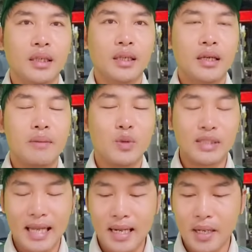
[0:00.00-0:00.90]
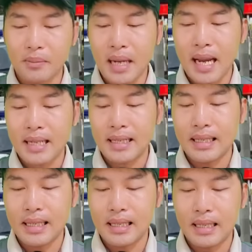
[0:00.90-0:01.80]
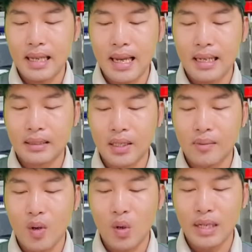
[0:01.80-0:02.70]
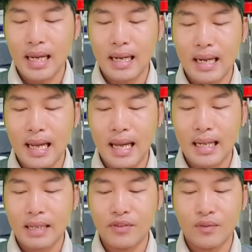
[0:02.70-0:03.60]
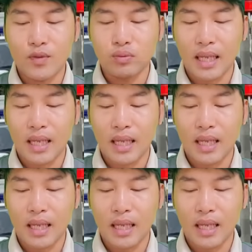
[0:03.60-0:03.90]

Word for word: À, buổi sáng ngày hôm nay thì à, Đinh Lan tuyên bố rằng là cái phiên phúc